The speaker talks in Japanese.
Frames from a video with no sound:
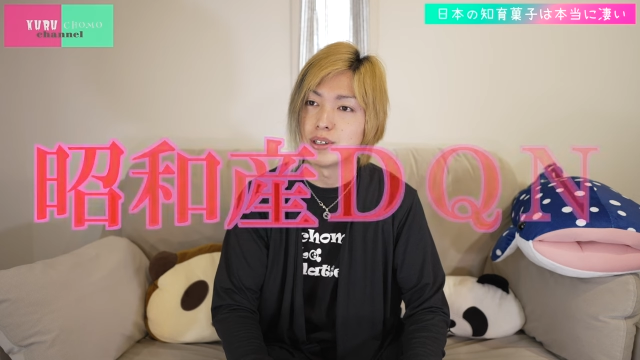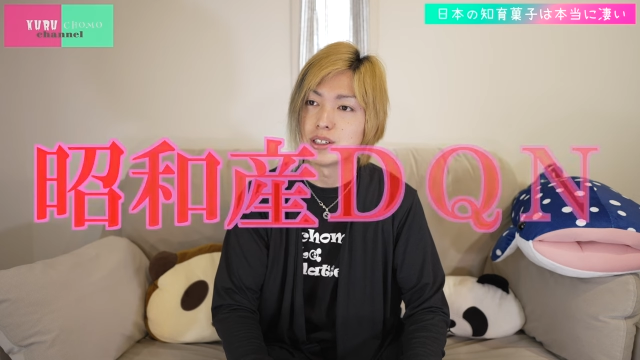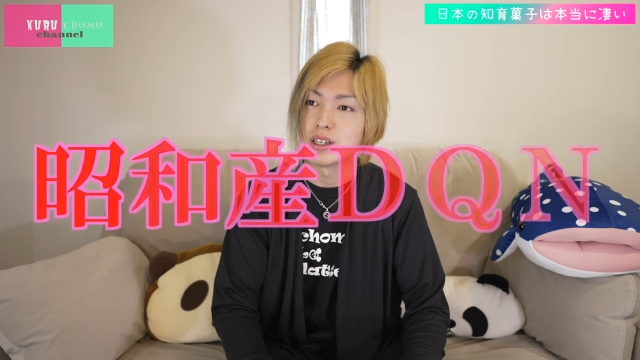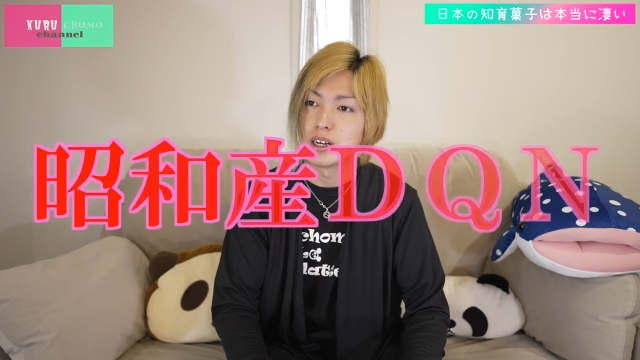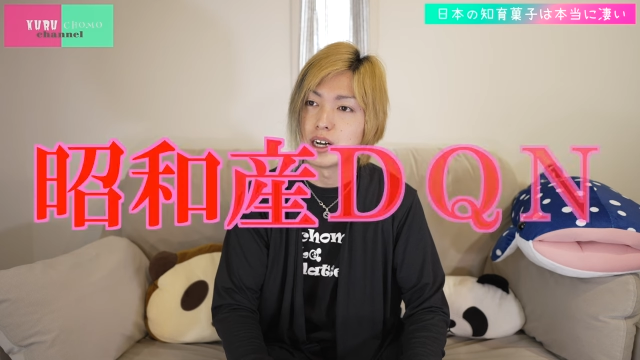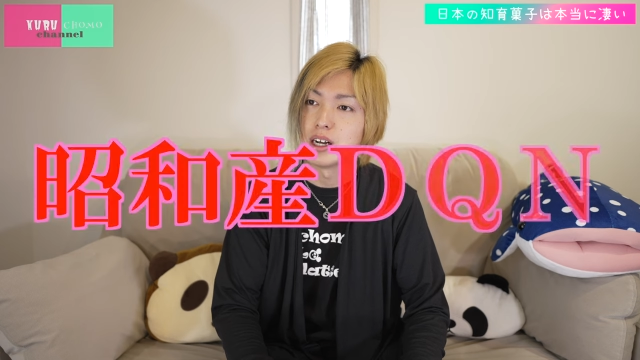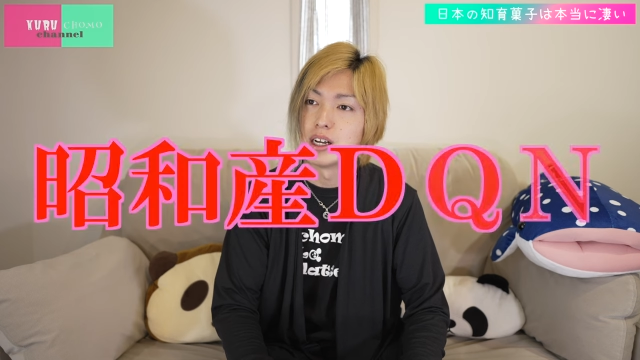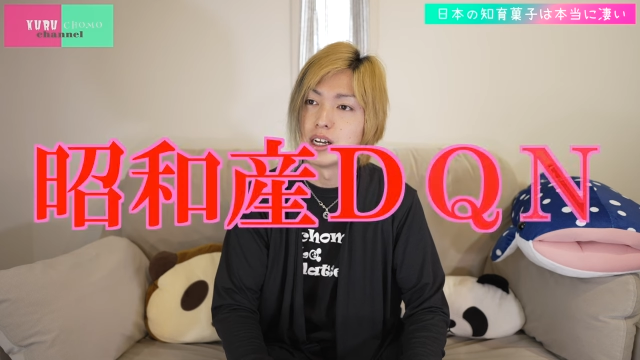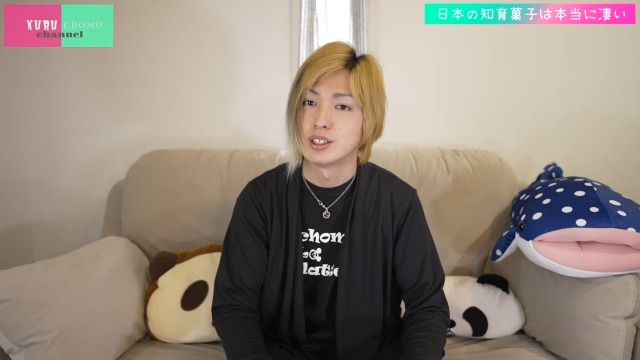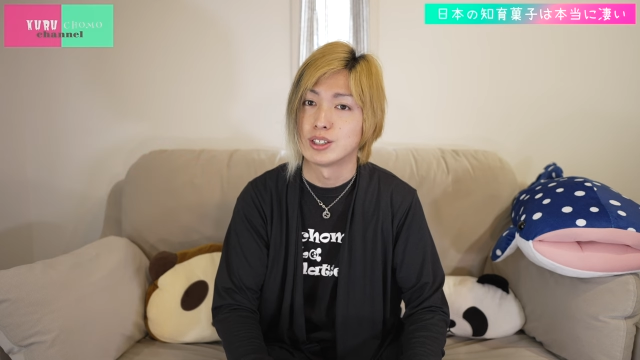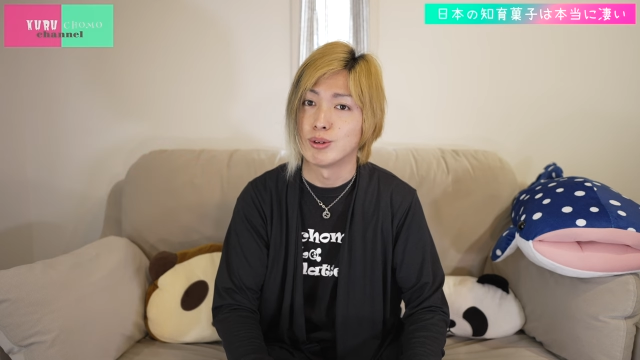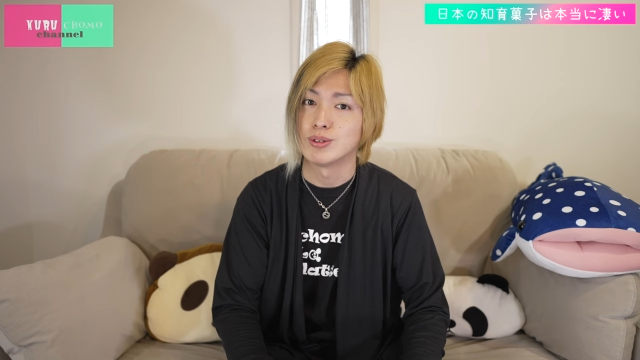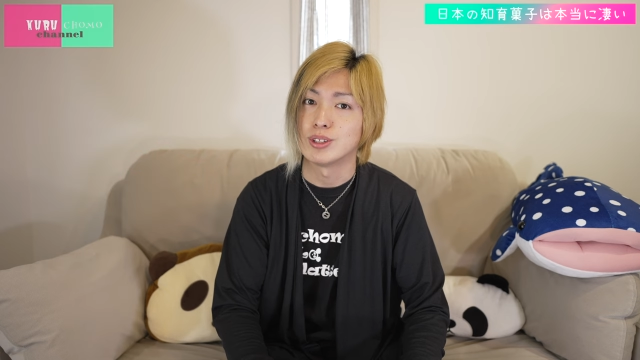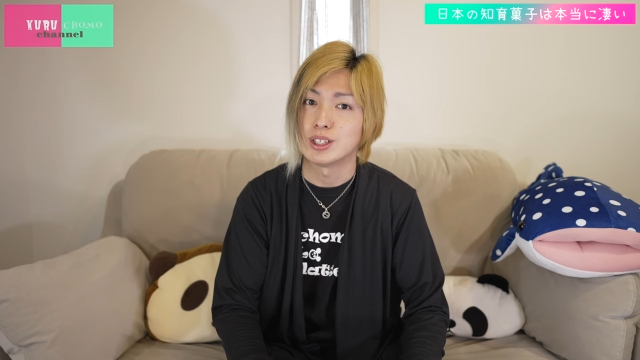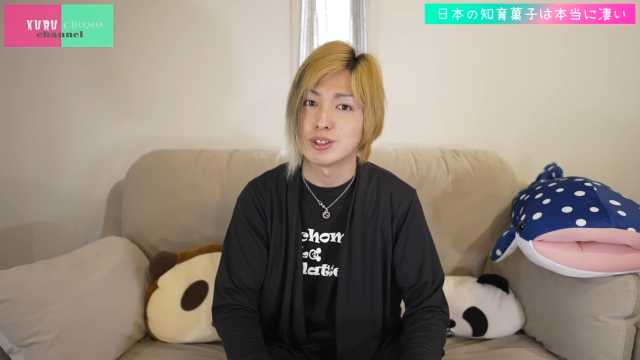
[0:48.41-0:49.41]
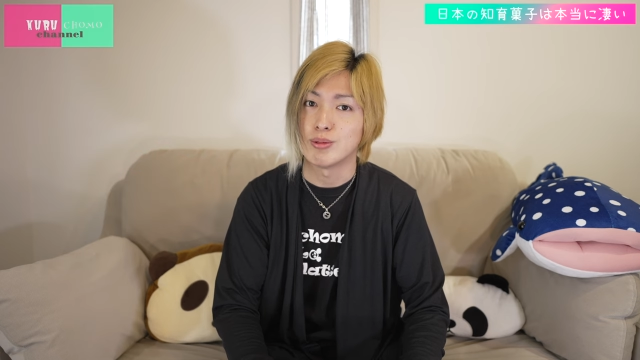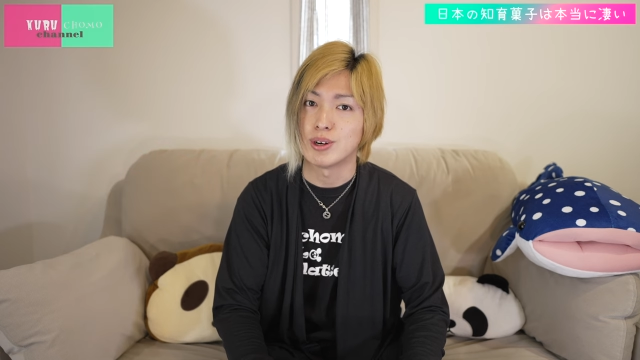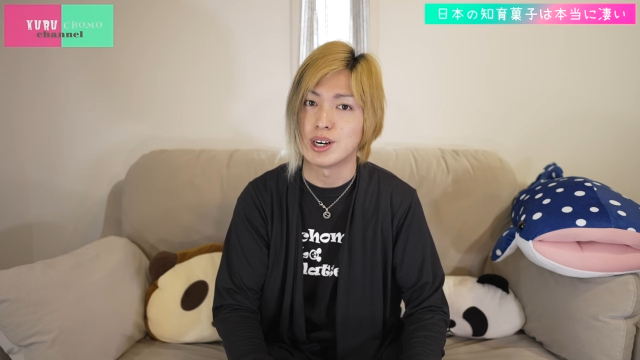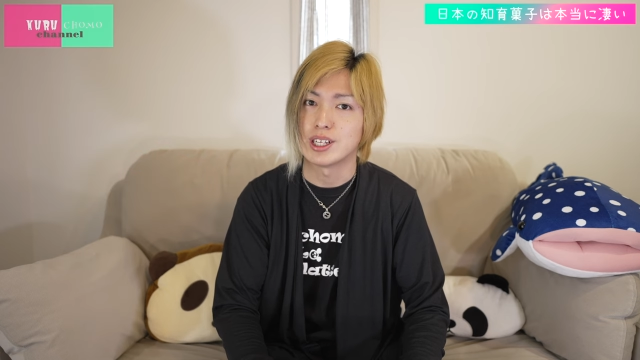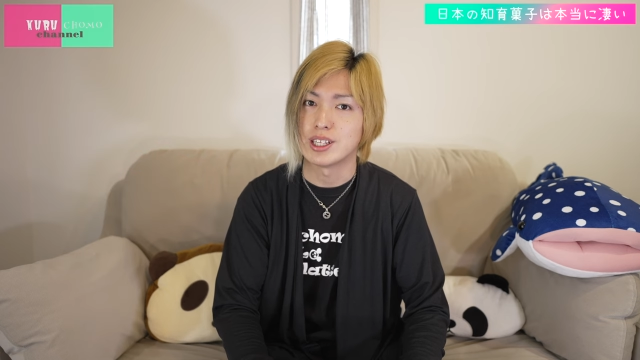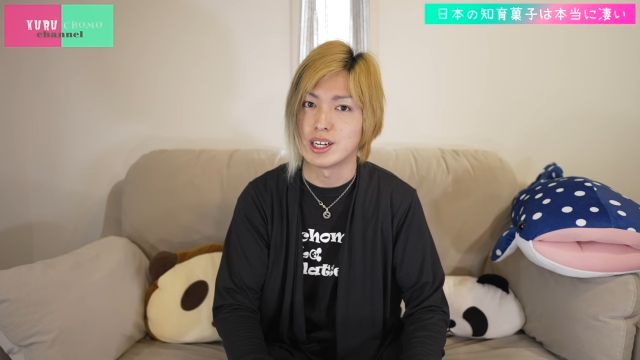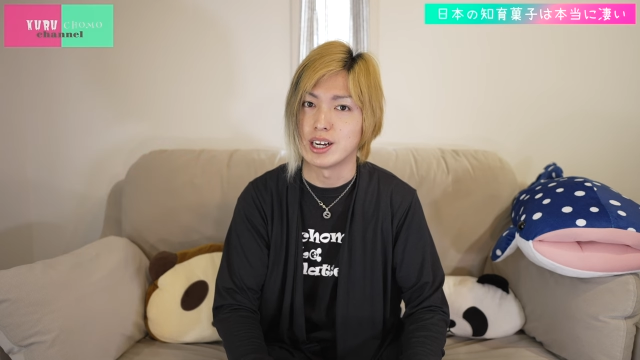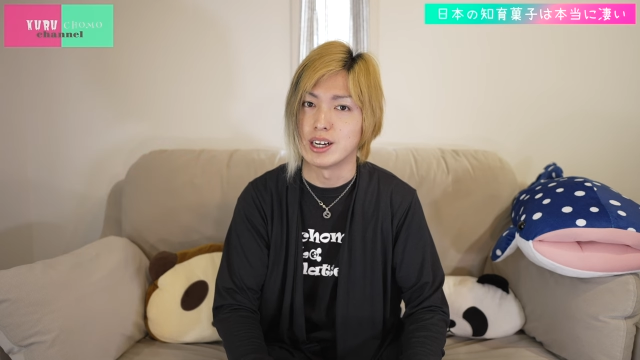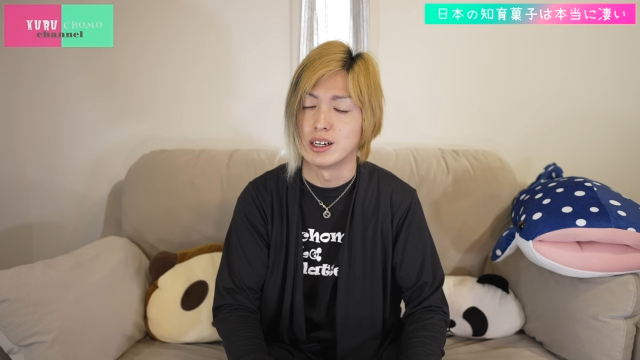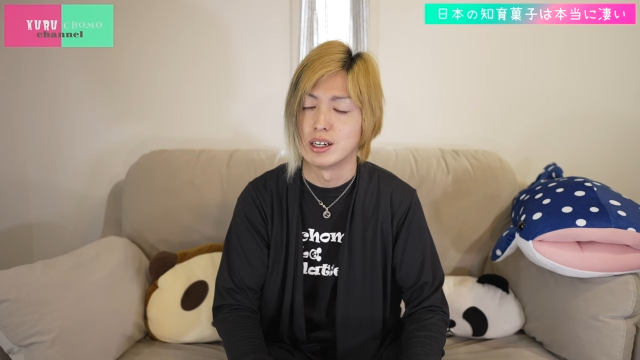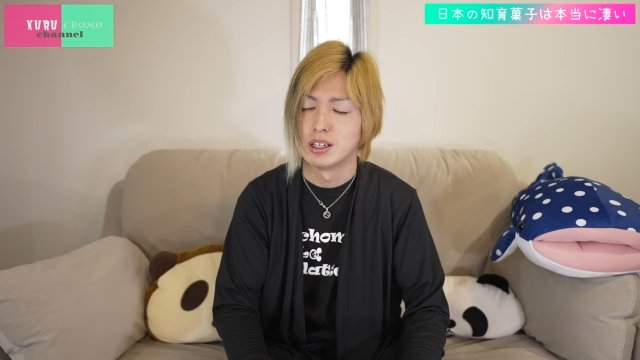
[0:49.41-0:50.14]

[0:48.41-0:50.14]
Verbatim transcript: したが、そんなチョモラーテが